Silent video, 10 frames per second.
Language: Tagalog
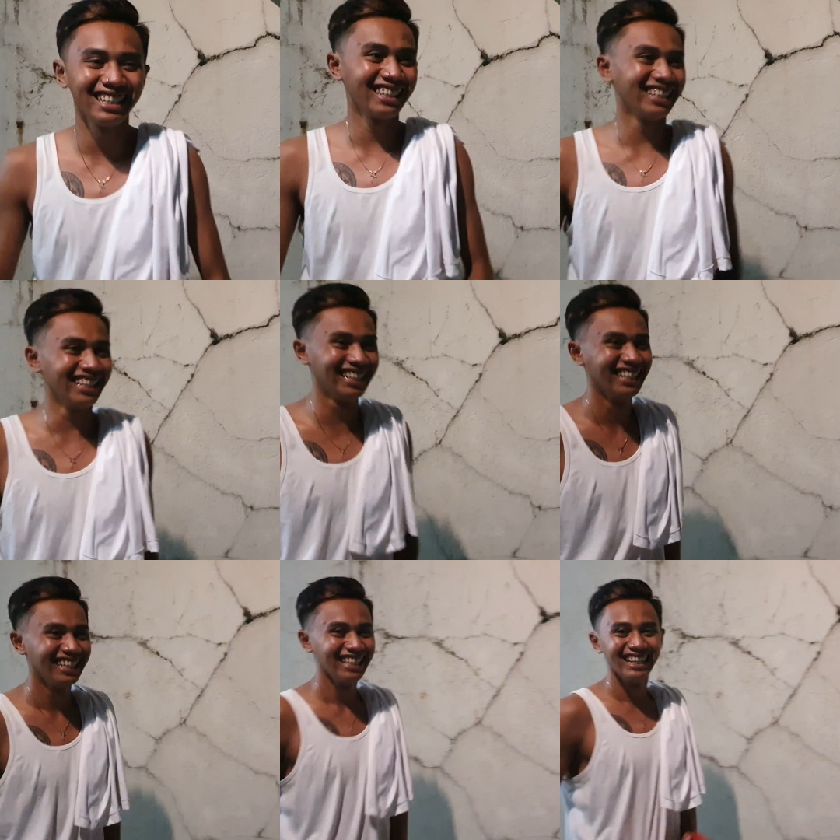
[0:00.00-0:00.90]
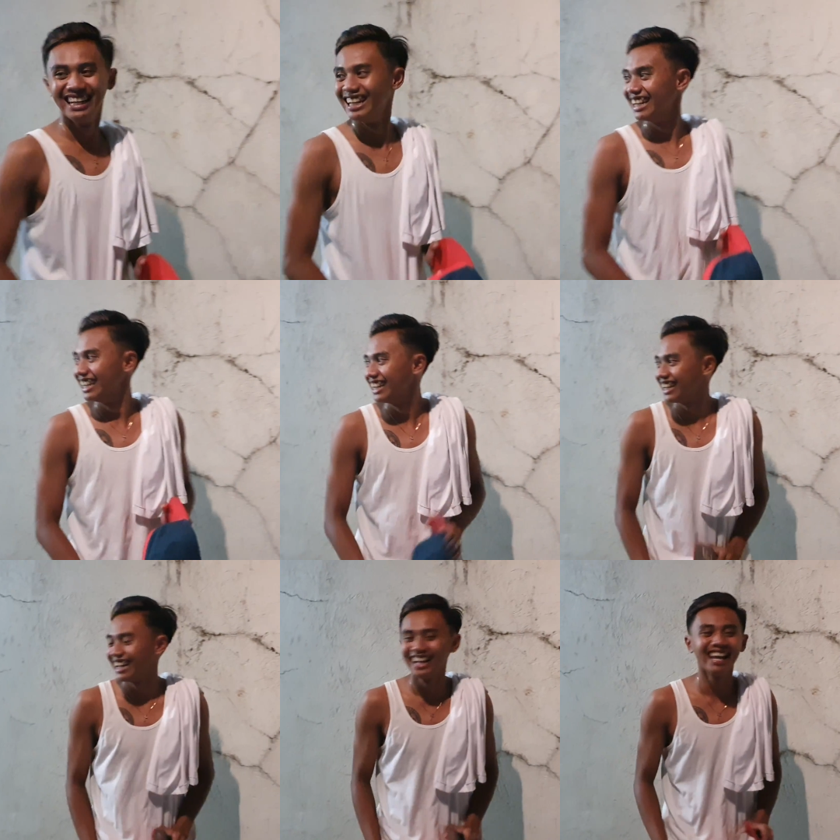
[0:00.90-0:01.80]
Ay, sino gusto ko nandito?
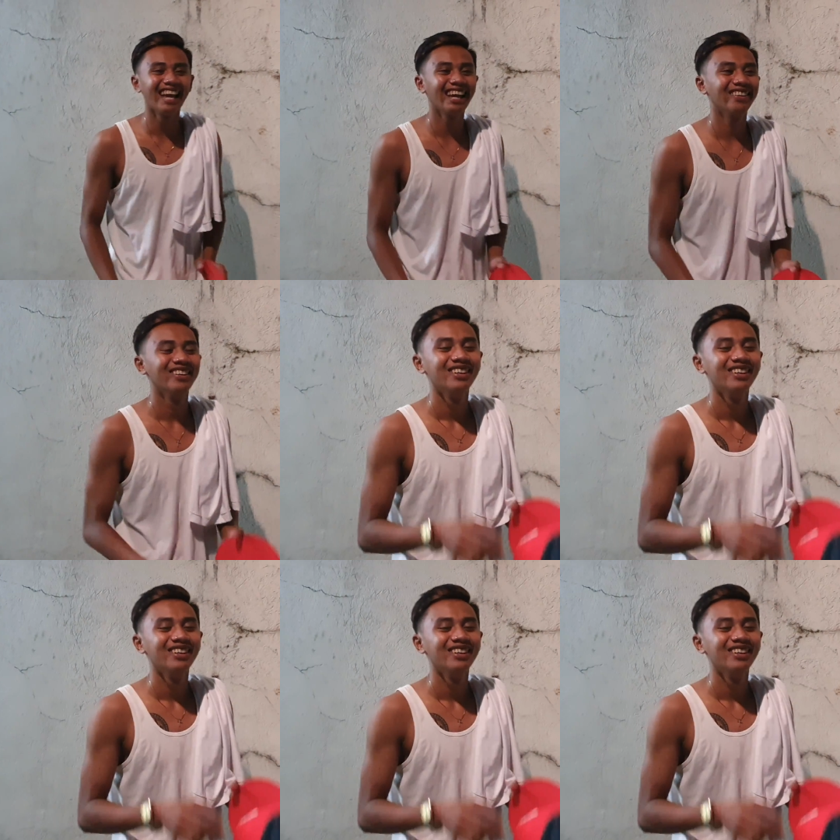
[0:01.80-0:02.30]
Okay.